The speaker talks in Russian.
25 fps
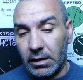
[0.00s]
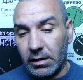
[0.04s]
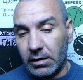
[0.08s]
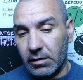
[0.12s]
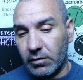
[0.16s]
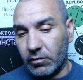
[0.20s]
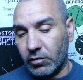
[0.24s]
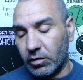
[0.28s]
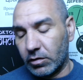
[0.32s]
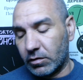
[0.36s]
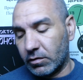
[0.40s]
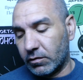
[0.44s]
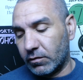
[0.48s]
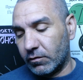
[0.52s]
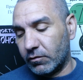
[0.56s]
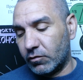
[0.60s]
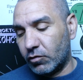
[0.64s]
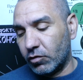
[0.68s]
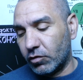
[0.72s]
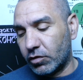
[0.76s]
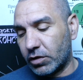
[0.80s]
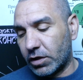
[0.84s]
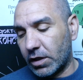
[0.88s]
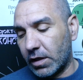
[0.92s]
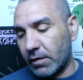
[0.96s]
Вот. В
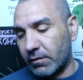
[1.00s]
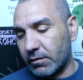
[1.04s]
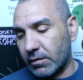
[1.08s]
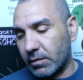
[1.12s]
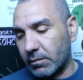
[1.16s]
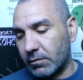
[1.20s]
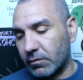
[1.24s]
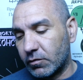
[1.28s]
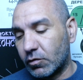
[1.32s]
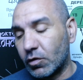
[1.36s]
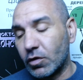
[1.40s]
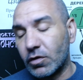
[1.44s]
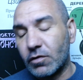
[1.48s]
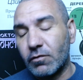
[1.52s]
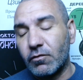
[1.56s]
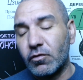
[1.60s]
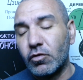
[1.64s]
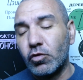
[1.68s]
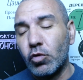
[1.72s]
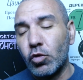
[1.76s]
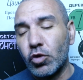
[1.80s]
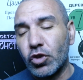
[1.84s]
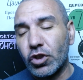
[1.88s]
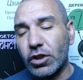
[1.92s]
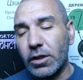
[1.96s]
душевном, то есть в
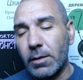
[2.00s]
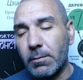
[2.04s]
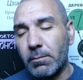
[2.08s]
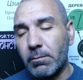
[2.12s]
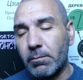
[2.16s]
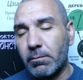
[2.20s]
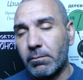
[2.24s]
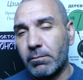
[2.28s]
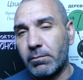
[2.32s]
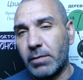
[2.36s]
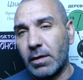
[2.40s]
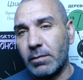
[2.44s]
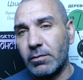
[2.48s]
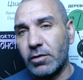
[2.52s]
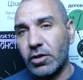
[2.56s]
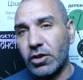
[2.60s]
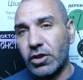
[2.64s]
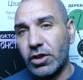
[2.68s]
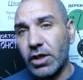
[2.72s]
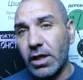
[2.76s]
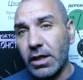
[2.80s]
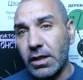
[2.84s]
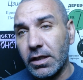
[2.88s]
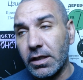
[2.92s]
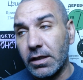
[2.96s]
душном
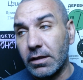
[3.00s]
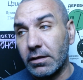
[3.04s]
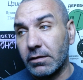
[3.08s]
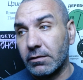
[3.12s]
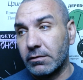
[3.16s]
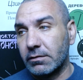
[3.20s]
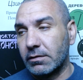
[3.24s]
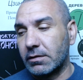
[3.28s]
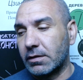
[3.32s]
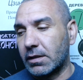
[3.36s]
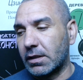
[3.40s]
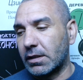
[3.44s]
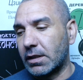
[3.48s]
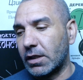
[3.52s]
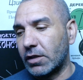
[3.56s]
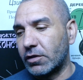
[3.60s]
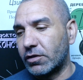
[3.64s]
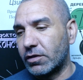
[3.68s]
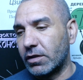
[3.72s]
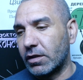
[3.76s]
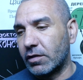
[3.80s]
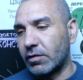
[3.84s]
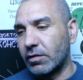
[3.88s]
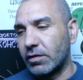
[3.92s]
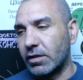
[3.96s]
помещении, когда
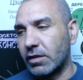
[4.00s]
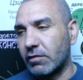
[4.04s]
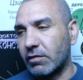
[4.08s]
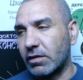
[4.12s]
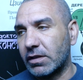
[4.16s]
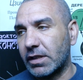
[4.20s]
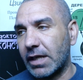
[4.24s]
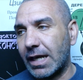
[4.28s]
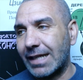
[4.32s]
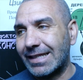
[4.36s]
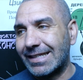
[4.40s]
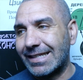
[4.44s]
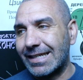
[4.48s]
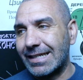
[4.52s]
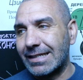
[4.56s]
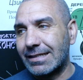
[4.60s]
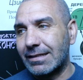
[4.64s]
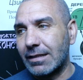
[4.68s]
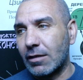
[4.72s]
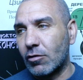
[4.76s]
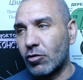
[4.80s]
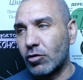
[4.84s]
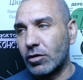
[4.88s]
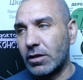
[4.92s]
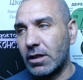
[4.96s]
человеку не хватает
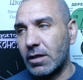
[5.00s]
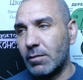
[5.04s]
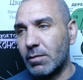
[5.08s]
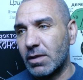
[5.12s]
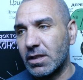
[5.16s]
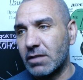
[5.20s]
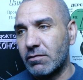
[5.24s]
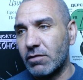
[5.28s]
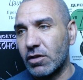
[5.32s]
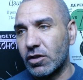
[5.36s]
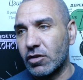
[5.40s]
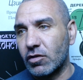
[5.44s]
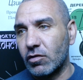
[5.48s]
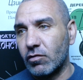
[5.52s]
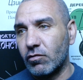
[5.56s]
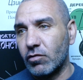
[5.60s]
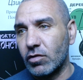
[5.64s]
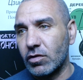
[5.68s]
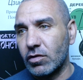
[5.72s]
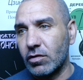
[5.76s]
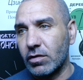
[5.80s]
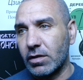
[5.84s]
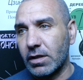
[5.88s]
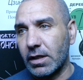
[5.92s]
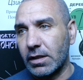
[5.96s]
кислорода либо свежего
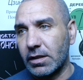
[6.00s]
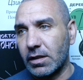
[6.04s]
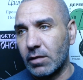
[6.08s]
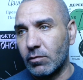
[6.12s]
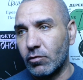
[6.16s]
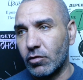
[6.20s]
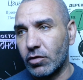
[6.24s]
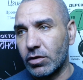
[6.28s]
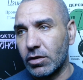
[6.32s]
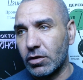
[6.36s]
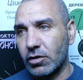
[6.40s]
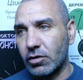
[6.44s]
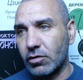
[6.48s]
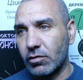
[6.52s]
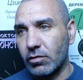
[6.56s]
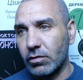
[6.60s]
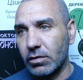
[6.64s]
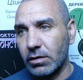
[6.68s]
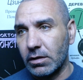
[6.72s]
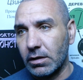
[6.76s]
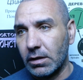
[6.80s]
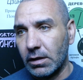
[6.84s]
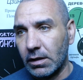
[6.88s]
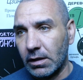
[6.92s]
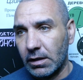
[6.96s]
воздуха, это может
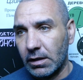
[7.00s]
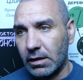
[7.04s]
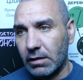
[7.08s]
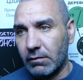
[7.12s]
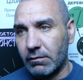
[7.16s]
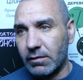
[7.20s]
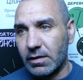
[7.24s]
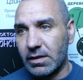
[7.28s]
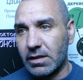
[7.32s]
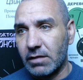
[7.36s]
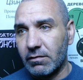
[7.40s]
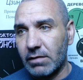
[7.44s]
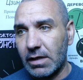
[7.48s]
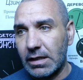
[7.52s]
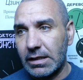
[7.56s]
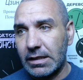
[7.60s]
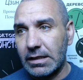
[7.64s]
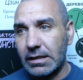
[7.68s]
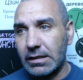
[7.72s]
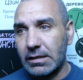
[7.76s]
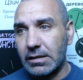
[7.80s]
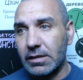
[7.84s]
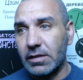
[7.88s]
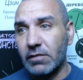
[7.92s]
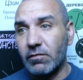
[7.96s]
что вызывать
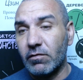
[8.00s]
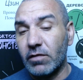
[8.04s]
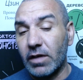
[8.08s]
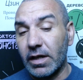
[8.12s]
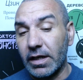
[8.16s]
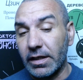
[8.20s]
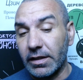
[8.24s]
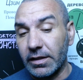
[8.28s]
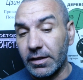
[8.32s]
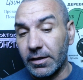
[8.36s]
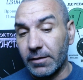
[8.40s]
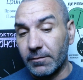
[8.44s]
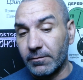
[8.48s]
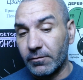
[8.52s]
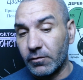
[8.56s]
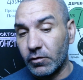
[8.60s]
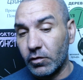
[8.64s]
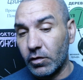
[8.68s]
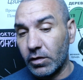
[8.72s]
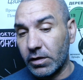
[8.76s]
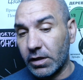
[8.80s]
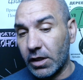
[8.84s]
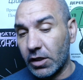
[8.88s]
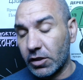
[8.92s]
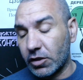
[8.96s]
зевание. Ну
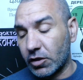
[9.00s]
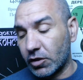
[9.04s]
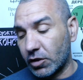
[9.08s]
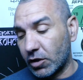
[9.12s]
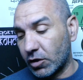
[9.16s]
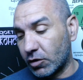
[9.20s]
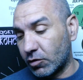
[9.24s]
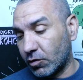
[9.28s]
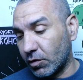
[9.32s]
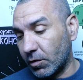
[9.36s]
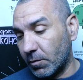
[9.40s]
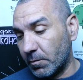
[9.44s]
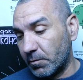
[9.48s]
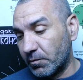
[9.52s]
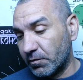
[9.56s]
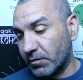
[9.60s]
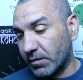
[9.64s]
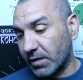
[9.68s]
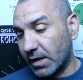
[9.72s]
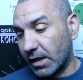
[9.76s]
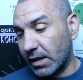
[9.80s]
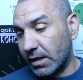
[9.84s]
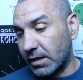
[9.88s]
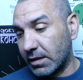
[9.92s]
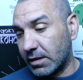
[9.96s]
и, конечно же, что
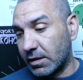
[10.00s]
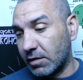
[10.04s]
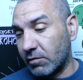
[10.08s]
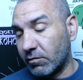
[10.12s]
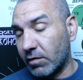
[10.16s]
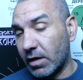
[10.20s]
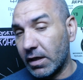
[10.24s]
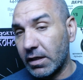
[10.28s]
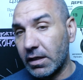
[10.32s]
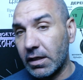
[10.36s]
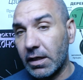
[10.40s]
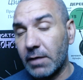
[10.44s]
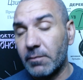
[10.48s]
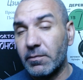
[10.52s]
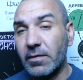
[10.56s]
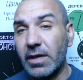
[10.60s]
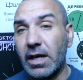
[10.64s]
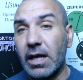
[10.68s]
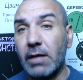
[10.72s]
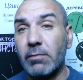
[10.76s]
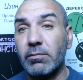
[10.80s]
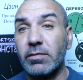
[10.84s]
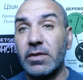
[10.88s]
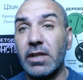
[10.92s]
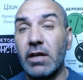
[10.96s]
зевание
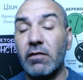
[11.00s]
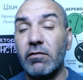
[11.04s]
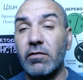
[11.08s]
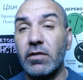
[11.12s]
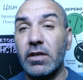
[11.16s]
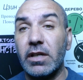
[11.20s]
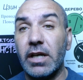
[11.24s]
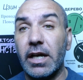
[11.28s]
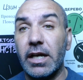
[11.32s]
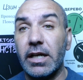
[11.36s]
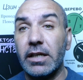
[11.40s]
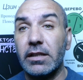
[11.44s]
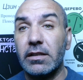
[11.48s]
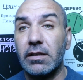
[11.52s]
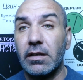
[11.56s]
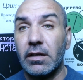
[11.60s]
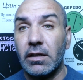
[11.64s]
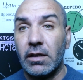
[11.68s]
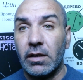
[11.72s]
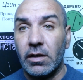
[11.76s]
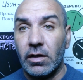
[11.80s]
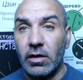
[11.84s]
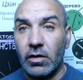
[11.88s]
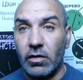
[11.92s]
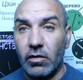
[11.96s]
обновляет
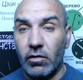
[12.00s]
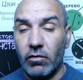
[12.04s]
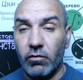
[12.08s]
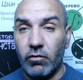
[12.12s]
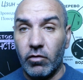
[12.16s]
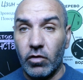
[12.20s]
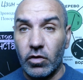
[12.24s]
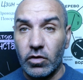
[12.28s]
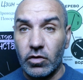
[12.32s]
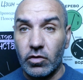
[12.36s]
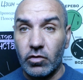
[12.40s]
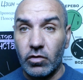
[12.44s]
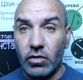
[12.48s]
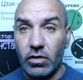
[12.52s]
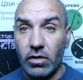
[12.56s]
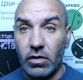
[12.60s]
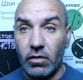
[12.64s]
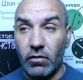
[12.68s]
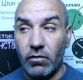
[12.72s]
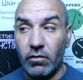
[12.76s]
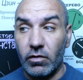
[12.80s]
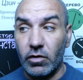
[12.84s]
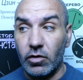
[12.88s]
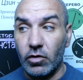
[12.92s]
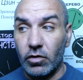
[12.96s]
воздух
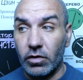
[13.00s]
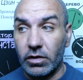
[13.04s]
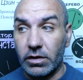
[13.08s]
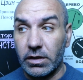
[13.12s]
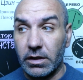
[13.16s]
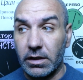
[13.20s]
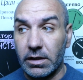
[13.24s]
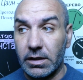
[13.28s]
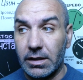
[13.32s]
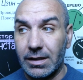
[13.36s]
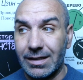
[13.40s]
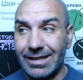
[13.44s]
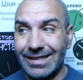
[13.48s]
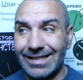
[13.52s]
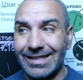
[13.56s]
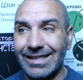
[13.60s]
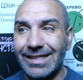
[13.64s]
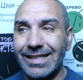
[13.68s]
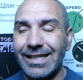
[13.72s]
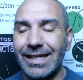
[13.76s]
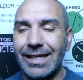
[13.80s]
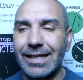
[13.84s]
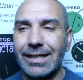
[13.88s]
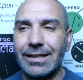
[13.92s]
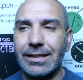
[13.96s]
в легких.
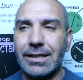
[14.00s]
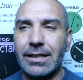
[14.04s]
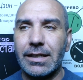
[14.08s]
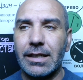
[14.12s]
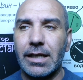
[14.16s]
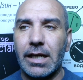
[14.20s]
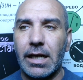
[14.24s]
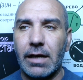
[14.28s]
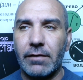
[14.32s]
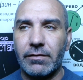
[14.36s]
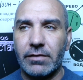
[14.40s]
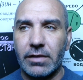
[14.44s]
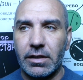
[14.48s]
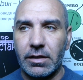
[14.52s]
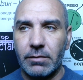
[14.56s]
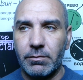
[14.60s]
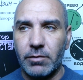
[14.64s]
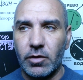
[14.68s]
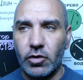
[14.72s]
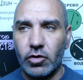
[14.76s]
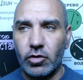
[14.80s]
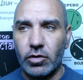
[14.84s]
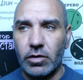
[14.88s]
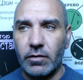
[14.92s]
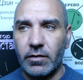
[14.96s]
Некоторые авторы
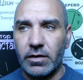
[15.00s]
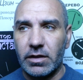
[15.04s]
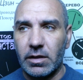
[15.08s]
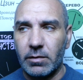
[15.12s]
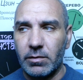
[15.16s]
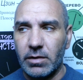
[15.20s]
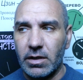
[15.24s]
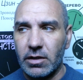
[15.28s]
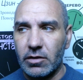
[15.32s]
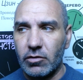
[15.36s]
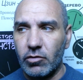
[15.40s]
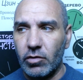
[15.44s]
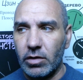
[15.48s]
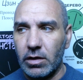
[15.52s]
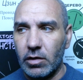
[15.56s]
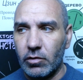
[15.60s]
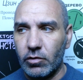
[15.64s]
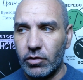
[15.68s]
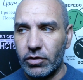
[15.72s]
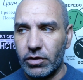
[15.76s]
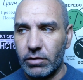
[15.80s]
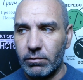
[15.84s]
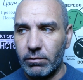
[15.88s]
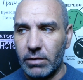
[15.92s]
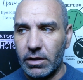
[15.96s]
пишут, и в этом есть доля
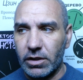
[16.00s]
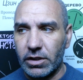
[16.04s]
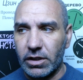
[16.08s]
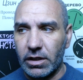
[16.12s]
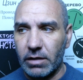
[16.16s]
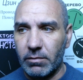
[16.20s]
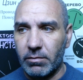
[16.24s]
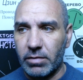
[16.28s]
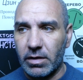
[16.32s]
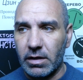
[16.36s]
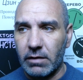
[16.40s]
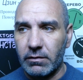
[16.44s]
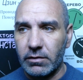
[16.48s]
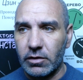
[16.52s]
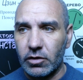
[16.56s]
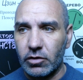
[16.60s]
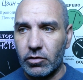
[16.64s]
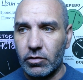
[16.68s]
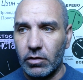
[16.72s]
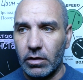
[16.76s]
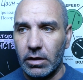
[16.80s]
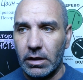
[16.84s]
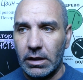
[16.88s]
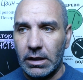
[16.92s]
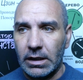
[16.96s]
очень большая правды,
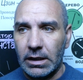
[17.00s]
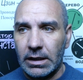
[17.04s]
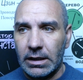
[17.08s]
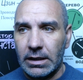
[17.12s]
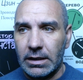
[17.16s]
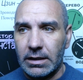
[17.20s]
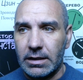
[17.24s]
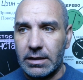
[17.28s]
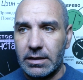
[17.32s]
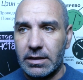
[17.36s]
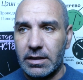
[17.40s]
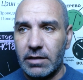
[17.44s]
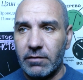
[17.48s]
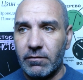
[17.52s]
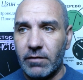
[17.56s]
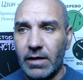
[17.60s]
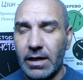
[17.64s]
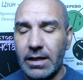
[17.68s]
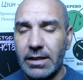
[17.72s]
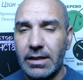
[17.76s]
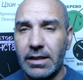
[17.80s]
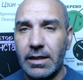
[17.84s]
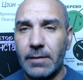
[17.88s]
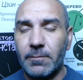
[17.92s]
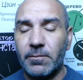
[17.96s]
что
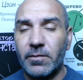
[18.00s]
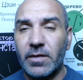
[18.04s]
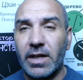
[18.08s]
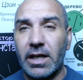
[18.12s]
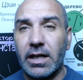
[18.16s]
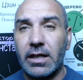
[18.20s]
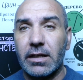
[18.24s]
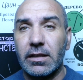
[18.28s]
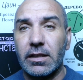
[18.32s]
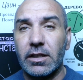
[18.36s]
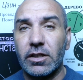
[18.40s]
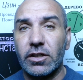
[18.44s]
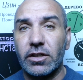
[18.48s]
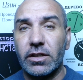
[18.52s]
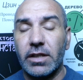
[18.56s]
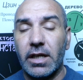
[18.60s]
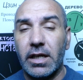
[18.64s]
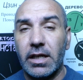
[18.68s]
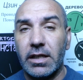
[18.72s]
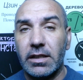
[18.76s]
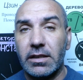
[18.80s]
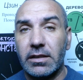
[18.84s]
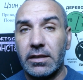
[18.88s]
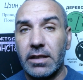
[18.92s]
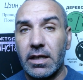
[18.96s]
зевание
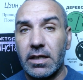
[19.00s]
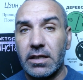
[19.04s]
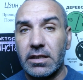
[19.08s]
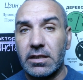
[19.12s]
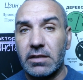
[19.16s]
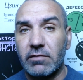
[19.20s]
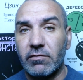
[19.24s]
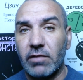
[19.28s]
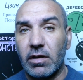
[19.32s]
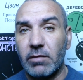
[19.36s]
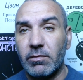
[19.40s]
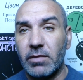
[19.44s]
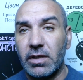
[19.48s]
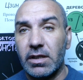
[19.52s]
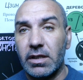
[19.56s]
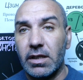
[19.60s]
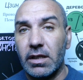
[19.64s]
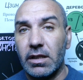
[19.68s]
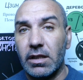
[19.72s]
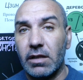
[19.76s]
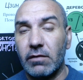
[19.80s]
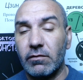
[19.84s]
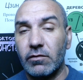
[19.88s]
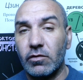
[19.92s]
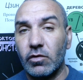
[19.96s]
охлаждает наш с вами
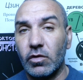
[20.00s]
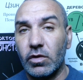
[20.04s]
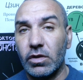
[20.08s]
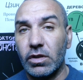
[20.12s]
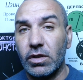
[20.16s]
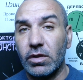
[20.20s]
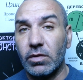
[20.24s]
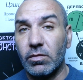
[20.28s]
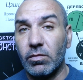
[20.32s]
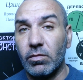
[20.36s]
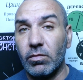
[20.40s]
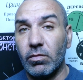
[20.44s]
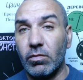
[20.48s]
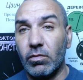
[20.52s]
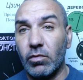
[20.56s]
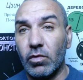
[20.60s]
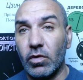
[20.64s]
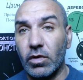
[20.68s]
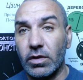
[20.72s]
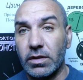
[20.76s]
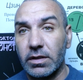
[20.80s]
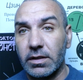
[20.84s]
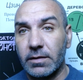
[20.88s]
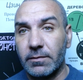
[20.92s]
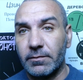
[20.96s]
головной
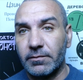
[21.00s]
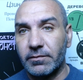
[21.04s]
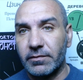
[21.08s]
мозг.